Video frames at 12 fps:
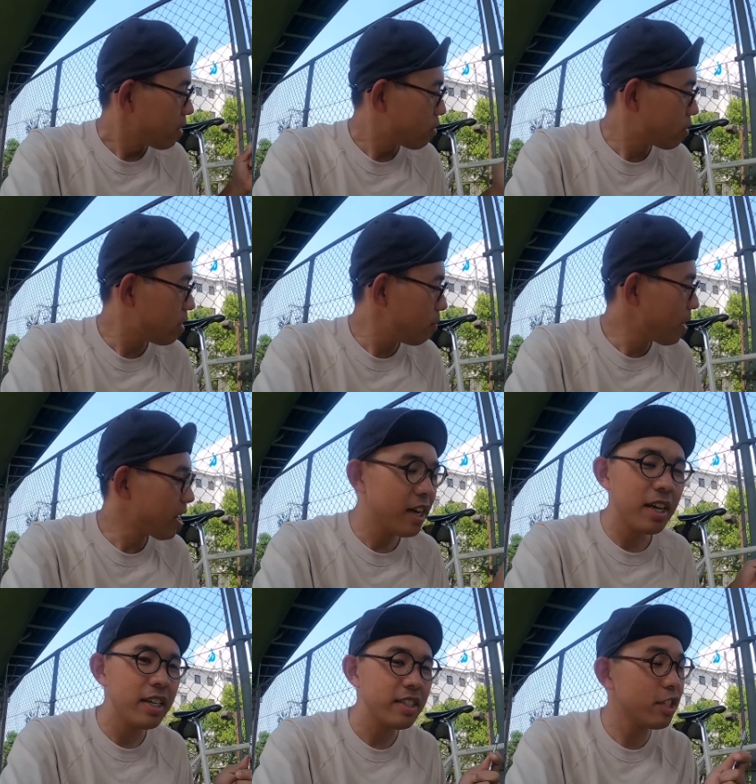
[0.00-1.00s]
隙間
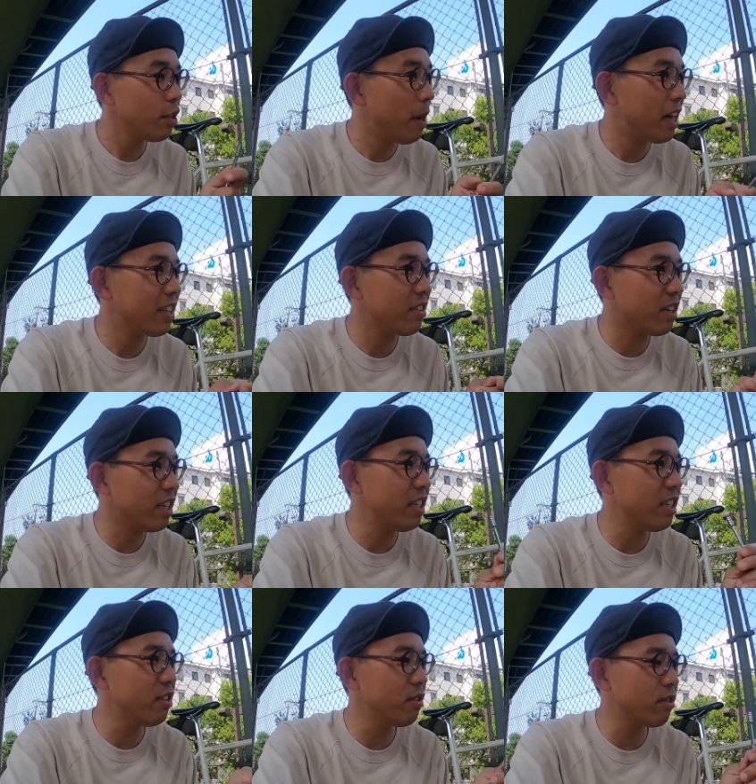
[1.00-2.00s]
が隙間というか引
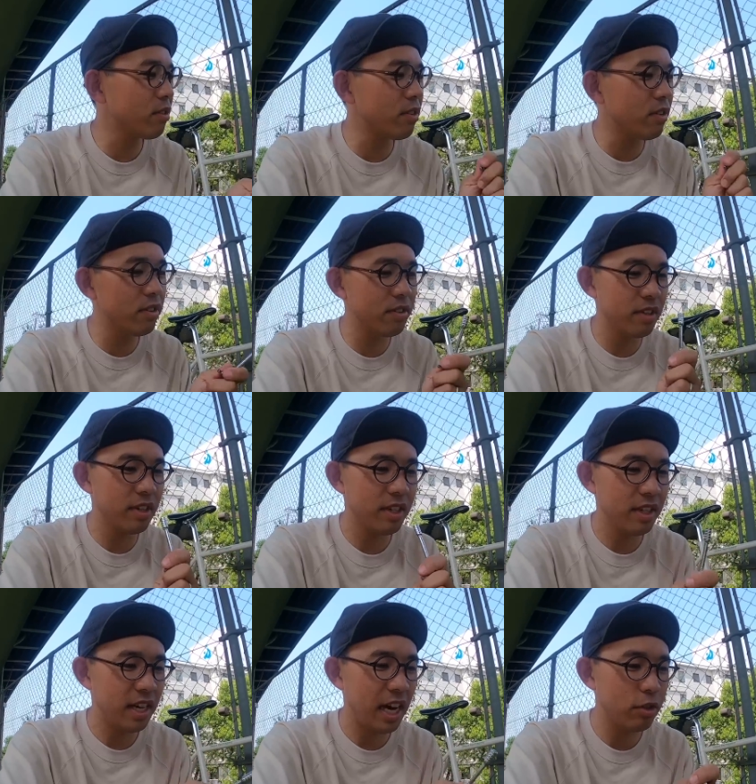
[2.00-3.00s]
き量のこの
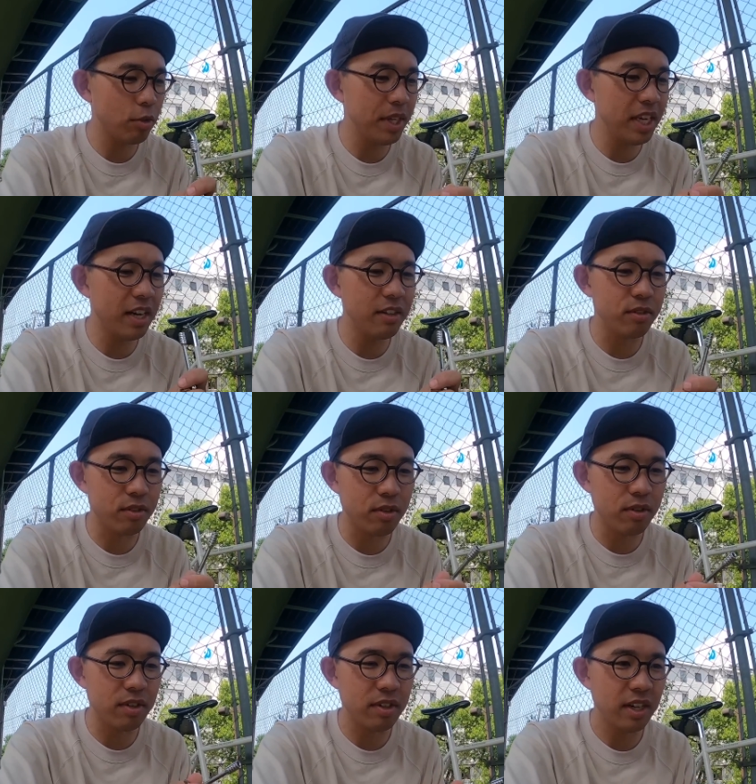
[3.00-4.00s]
遊びがある
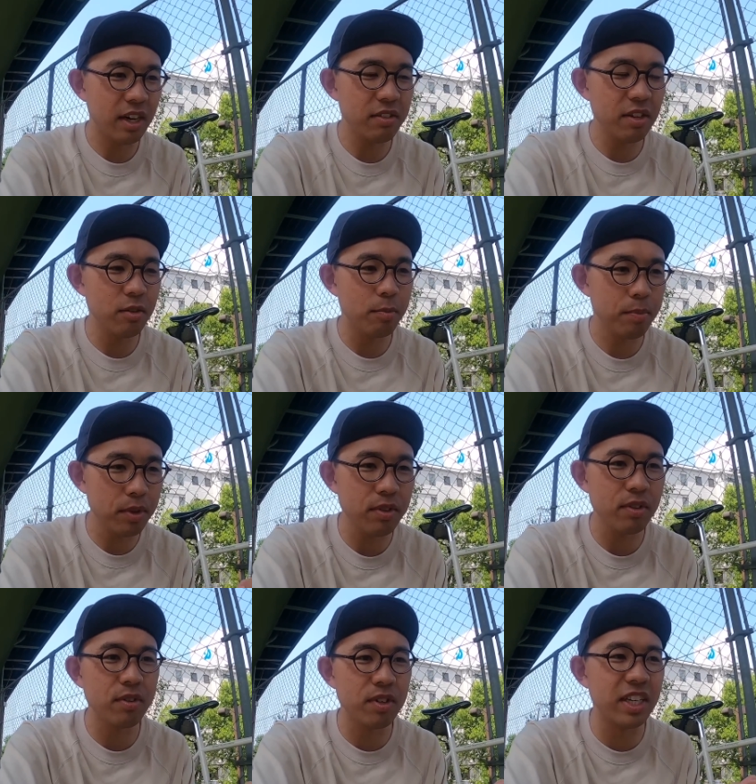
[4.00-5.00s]
とある程度
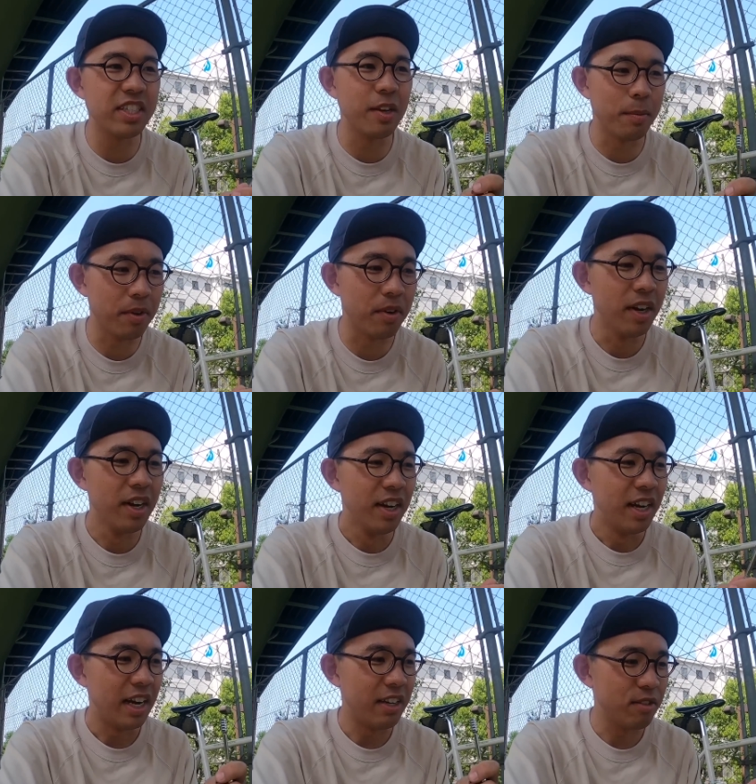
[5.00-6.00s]
パッと動かしても
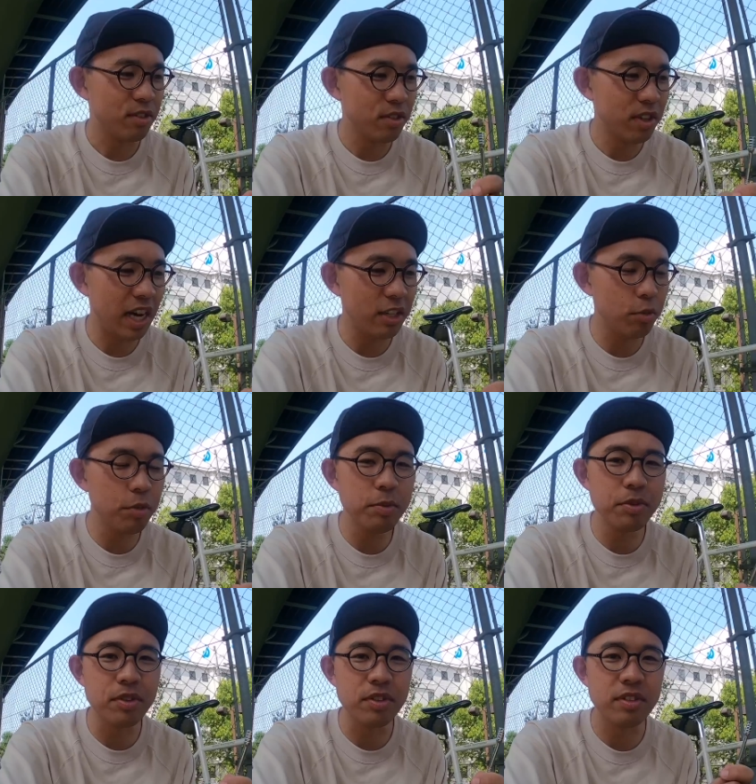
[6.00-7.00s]
あのその遊び
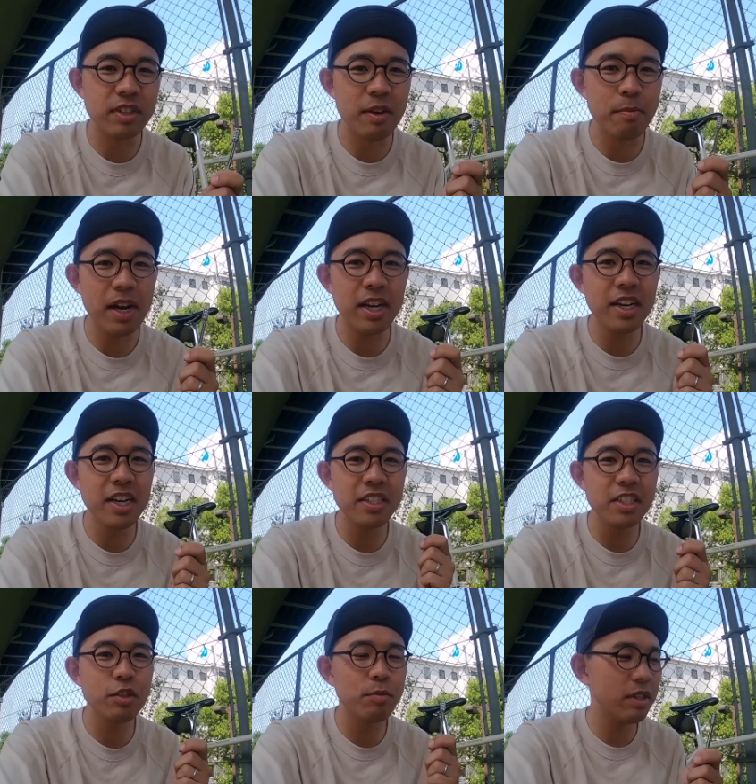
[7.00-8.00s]
部で賄え
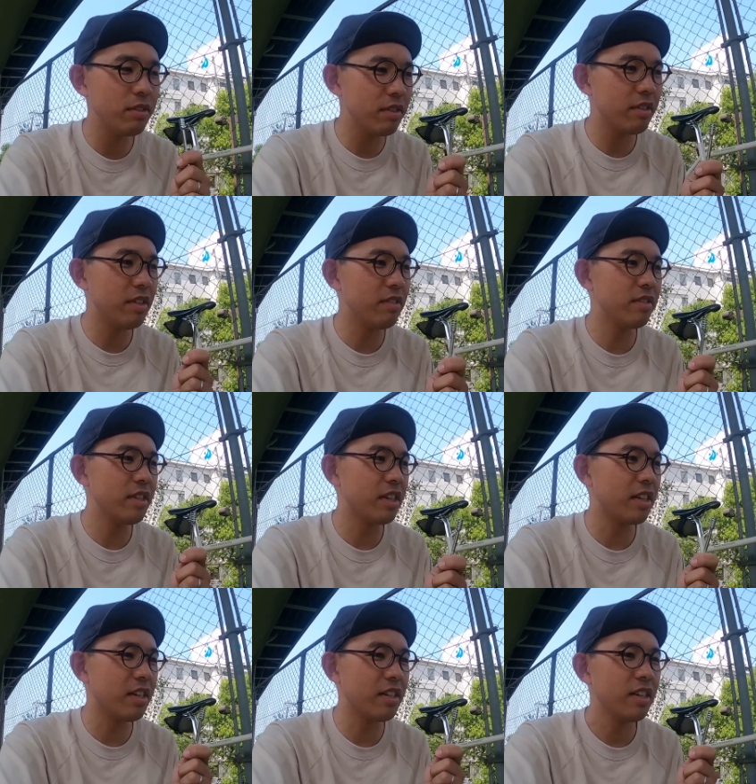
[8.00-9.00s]
てしまうっていうだ
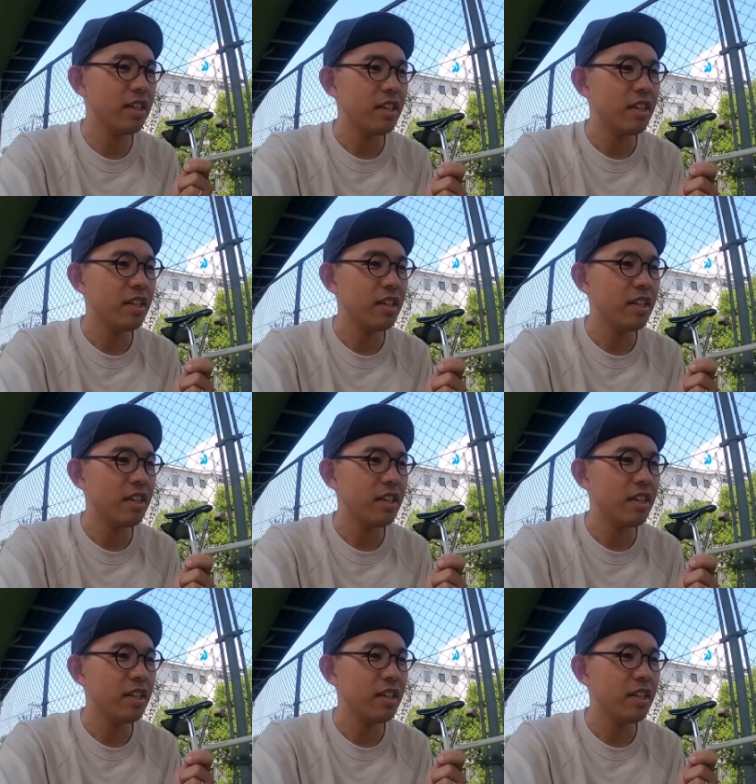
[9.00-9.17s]
から